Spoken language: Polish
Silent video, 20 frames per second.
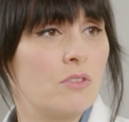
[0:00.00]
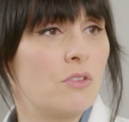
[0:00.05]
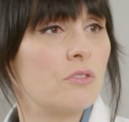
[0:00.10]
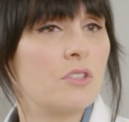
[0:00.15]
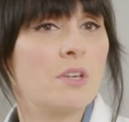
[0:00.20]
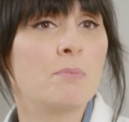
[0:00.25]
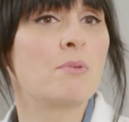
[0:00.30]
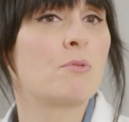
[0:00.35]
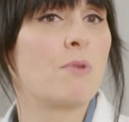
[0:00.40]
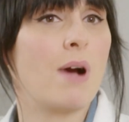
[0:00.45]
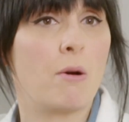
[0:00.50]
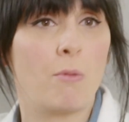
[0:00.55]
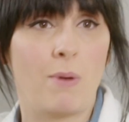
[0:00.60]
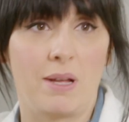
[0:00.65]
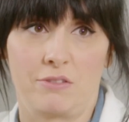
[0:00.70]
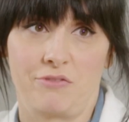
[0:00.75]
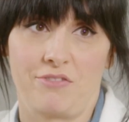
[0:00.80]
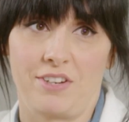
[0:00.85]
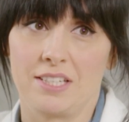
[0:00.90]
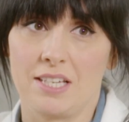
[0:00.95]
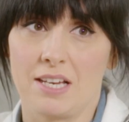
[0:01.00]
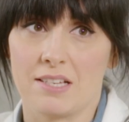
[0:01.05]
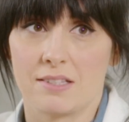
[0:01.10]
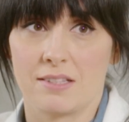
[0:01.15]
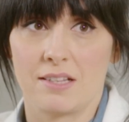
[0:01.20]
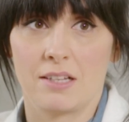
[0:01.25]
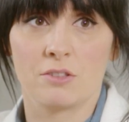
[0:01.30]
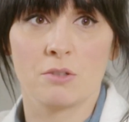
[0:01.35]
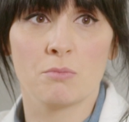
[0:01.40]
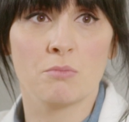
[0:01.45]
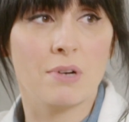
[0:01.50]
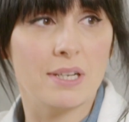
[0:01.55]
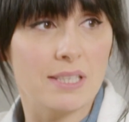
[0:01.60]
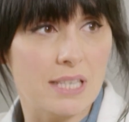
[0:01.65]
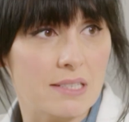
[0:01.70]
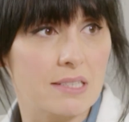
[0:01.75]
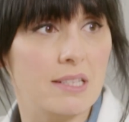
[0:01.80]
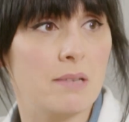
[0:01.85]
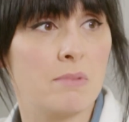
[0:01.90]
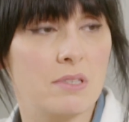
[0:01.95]
to nie była łatwa jazda, to była
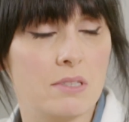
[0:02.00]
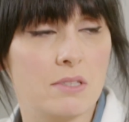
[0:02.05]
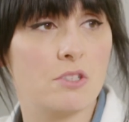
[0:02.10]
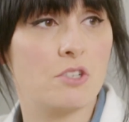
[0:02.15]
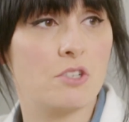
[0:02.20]
jazda bez